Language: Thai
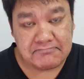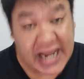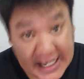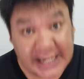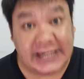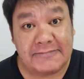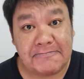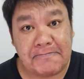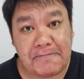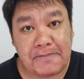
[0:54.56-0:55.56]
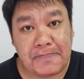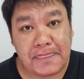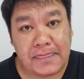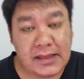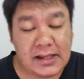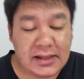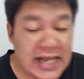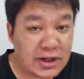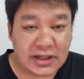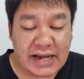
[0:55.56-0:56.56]
อยากเห็น
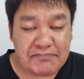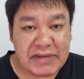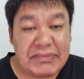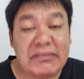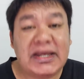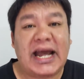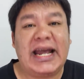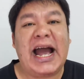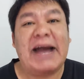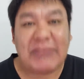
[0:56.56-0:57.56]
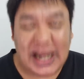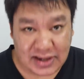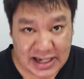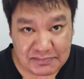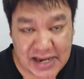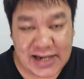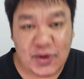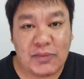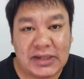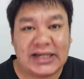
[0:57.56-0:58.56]
แน่นอนครับมันไม่มีใครห้ามได้หรอกครับ พา
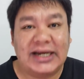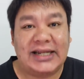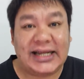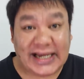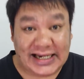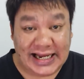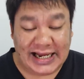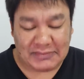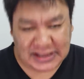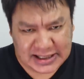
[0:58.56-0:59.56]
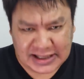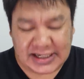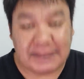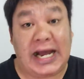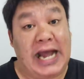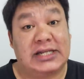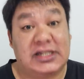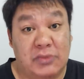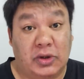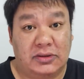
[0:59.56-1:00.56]
ยุมันเกิดในทะเล มันเกิดในมหาส
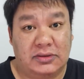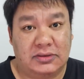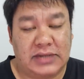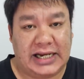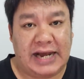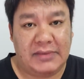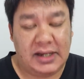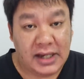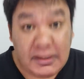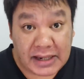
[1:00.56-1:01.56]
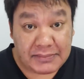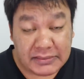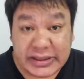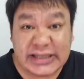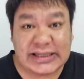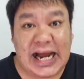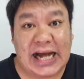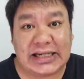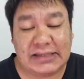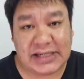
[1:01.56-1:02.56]
มุทรนะครับ มันเป็นเรื่องทา
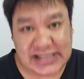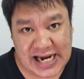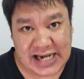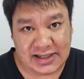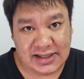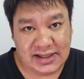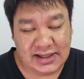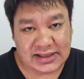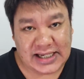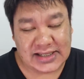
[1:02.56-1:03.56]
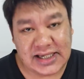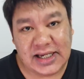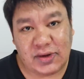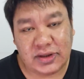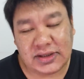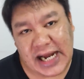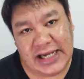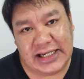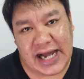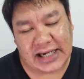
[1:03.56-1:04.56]
งธรรมชาติแต่งที่คนไทย
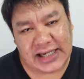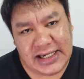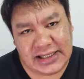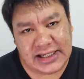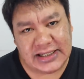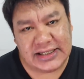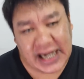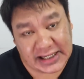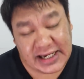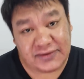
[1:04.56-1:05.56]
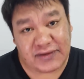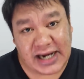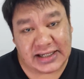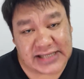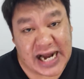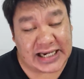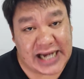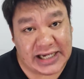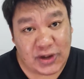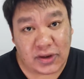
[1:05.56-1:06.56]
อยากได้ยิน อยากได้ฟังจาก
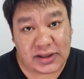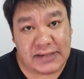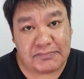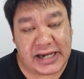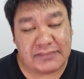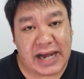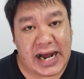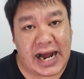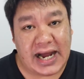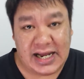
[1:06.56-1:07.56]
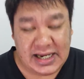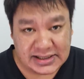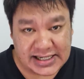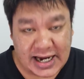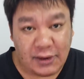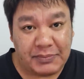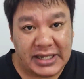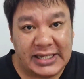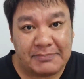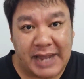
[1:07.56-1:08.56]
นายกที่เป็นมา จะเข้าปี
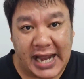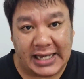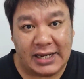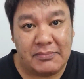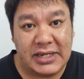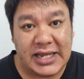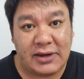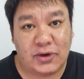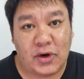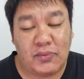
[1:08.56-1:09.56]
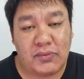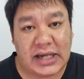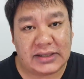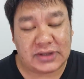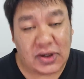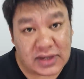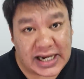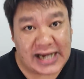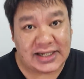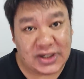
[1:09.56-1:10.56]
ที่ 8 แล้วมีแนวโน้มว่าต้อง
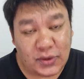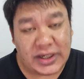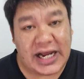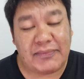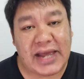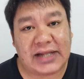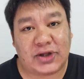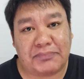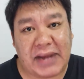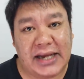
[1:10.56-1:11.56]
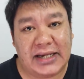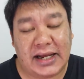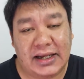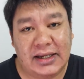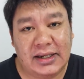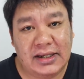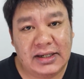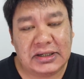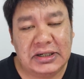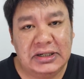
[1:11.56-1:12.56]
การจะอยู่ในอำนาจต่อไปเนี่ย
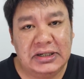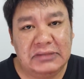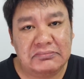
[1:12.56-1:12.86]
คือ